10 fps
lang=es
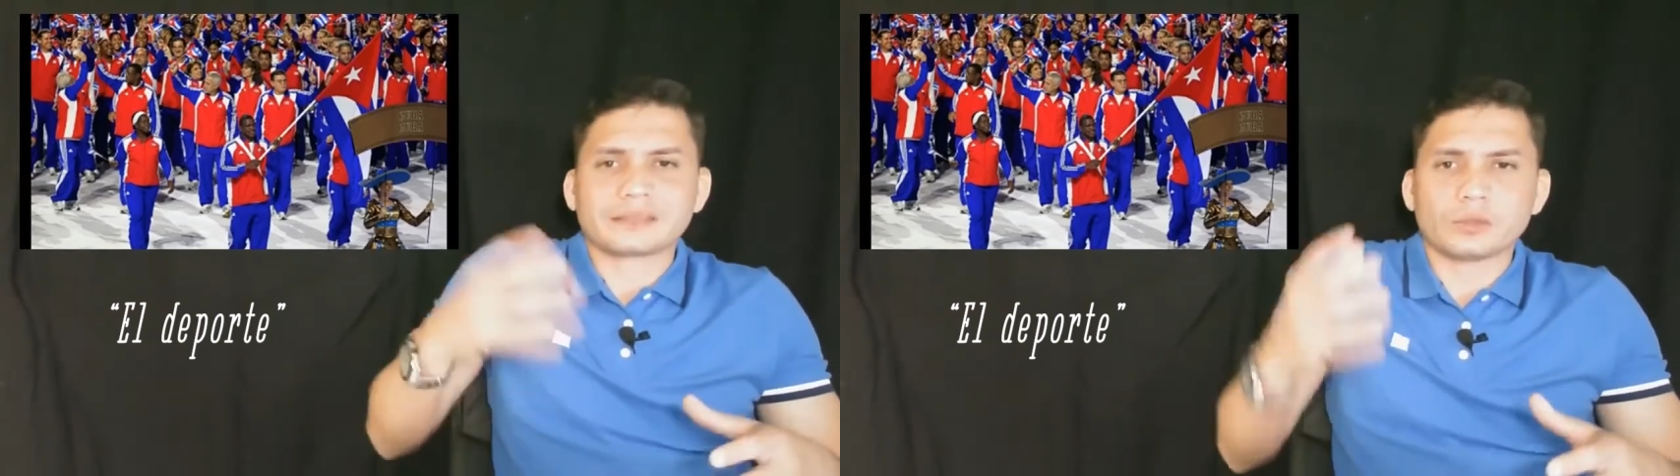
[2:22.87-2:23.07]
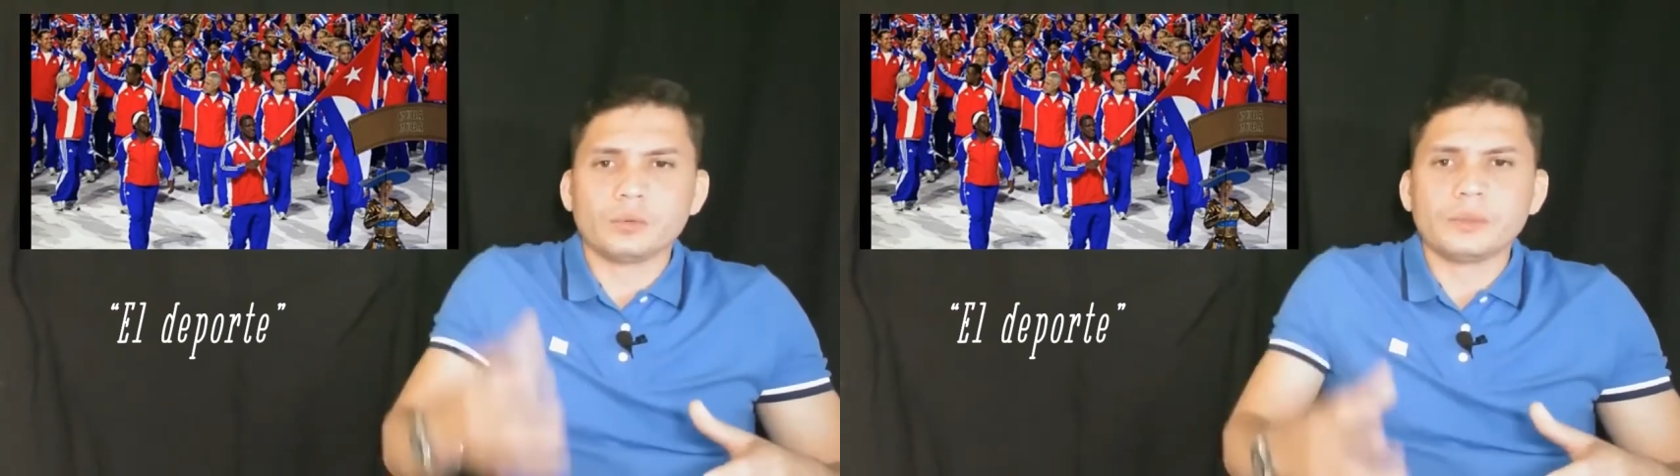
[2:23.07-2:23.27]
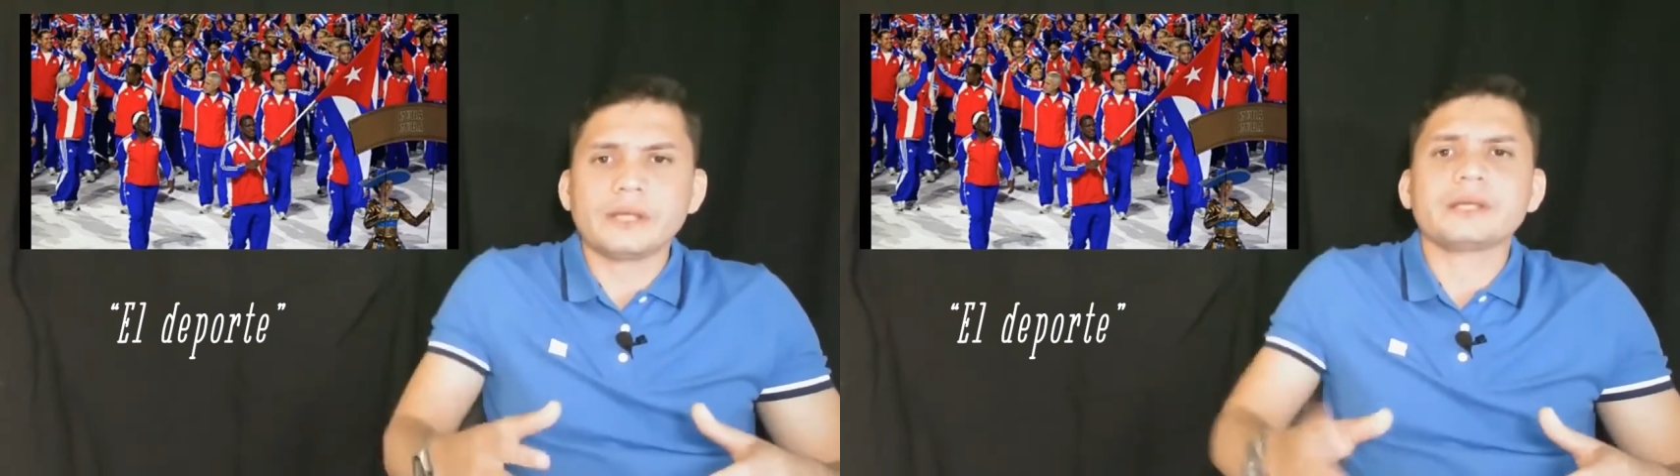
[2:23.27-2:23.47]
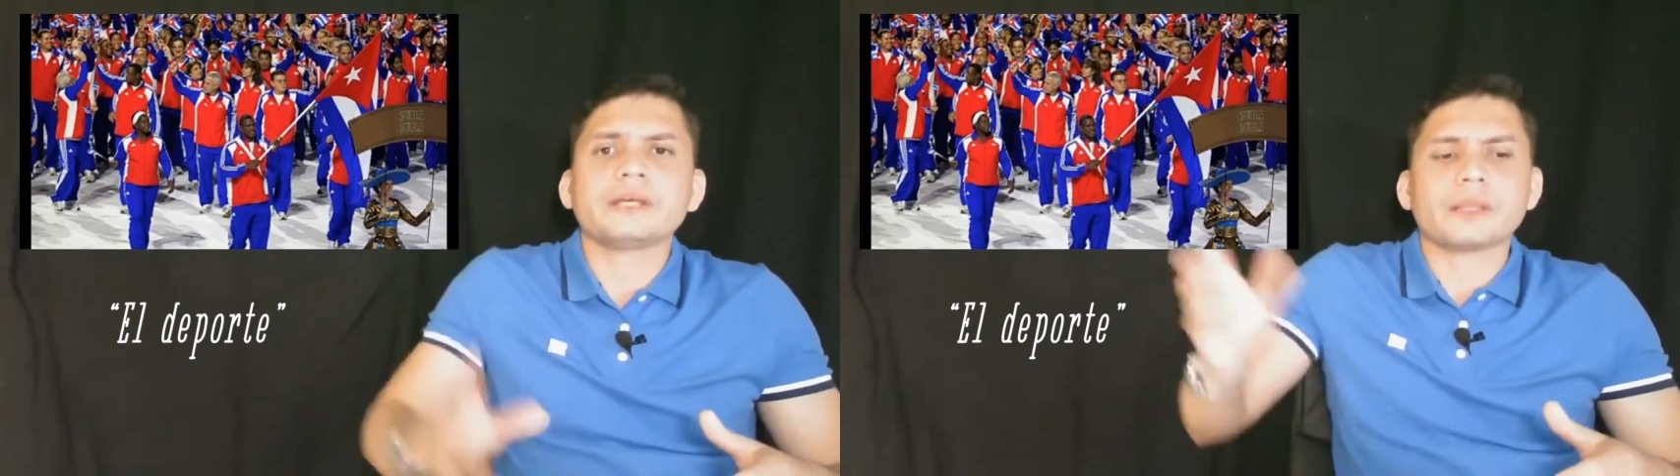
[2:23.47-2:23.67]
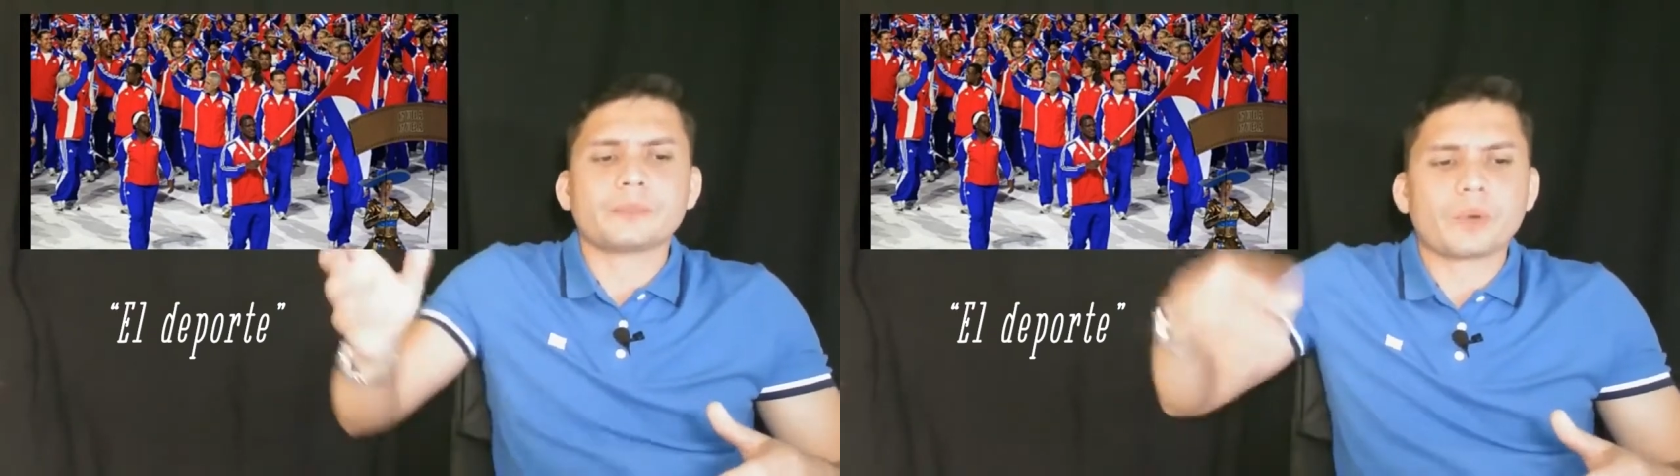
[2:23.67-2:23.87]
se jubile
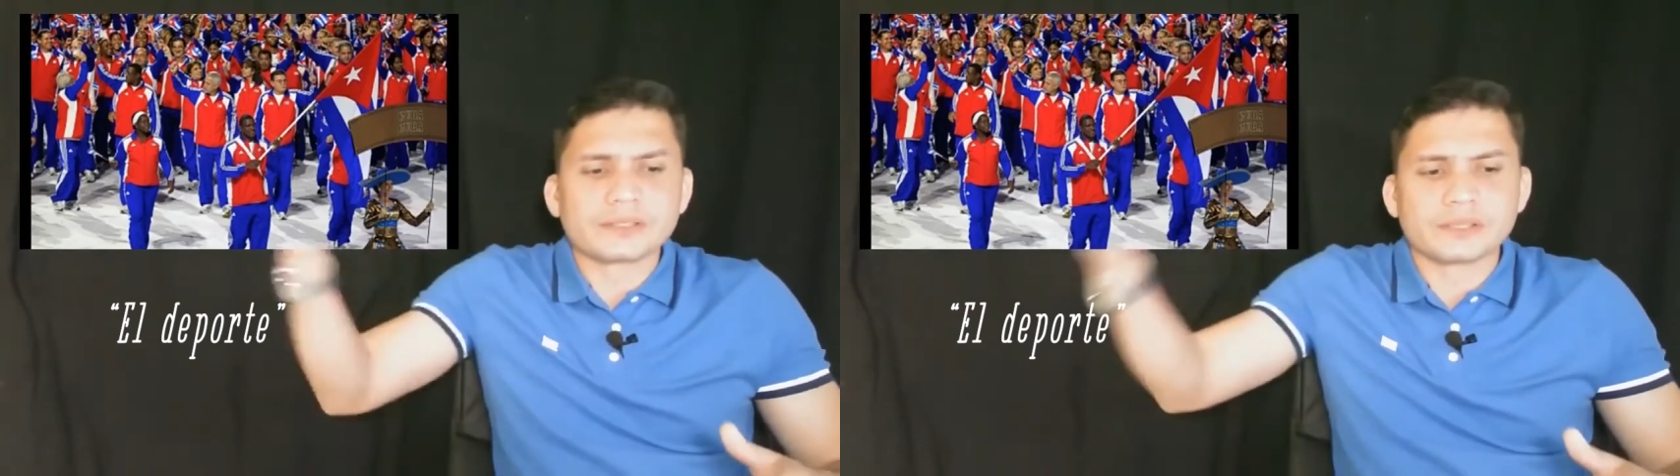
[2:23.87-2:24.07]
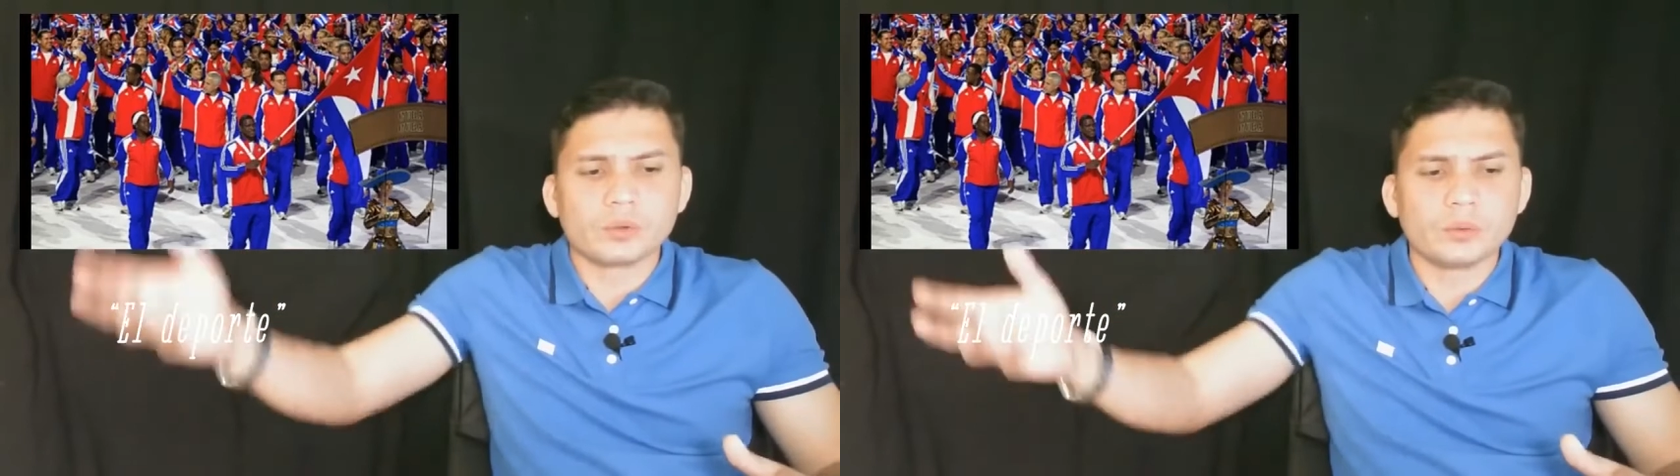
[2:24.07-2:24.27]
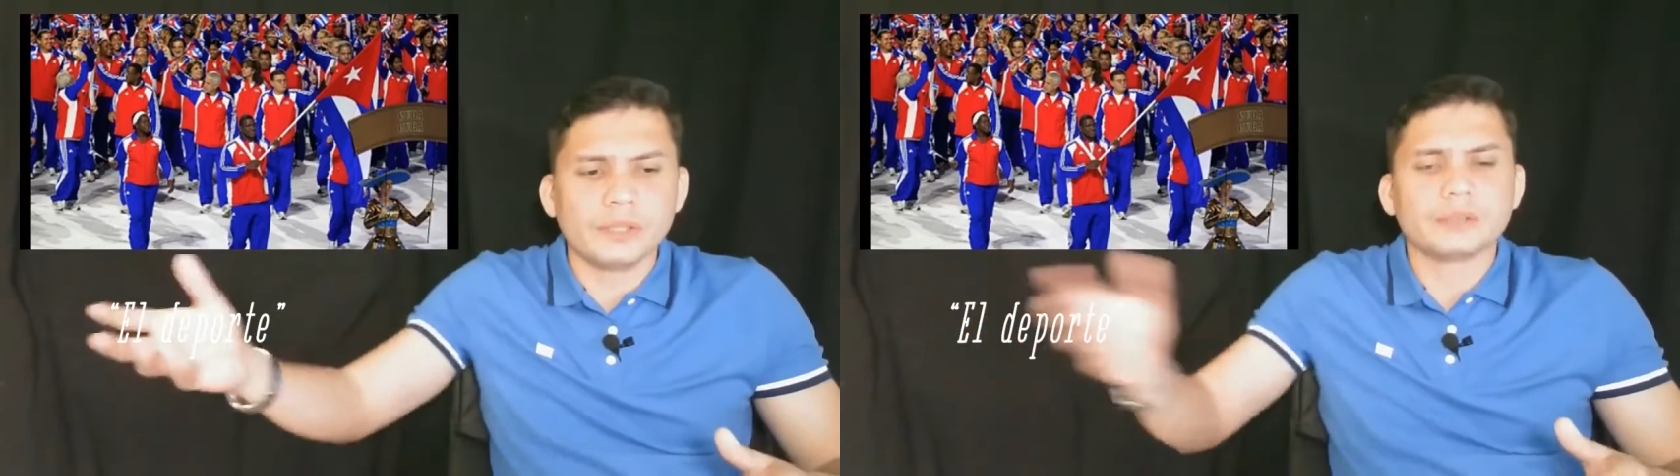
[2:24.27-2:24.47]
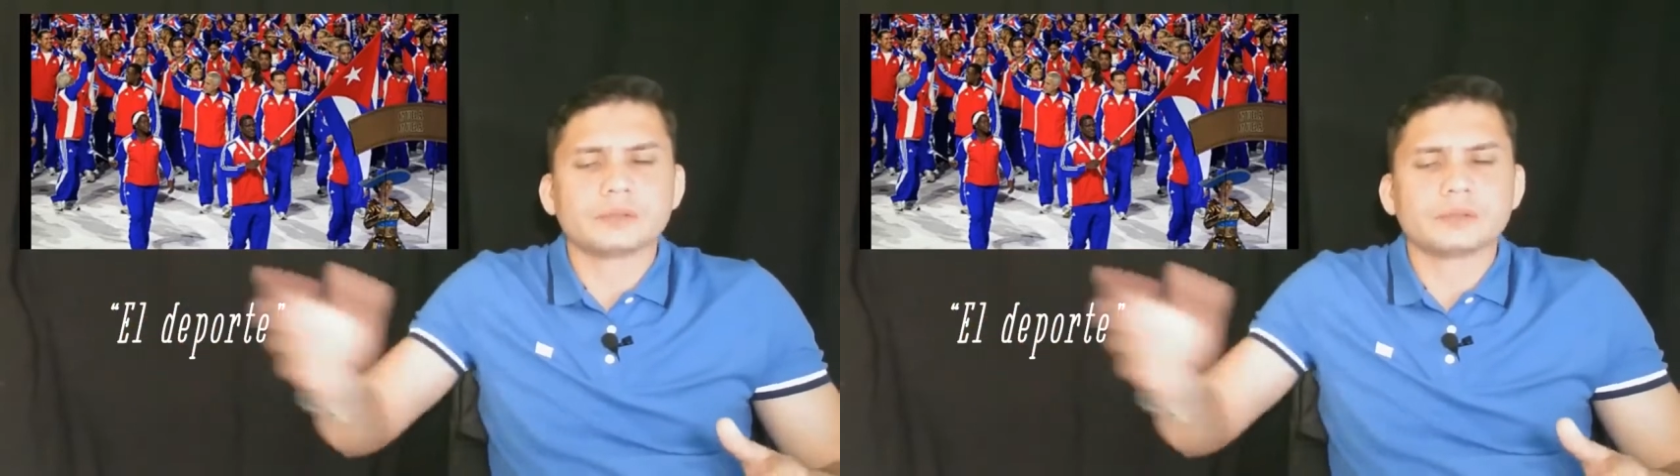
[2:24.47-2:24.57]
y después que se jubile.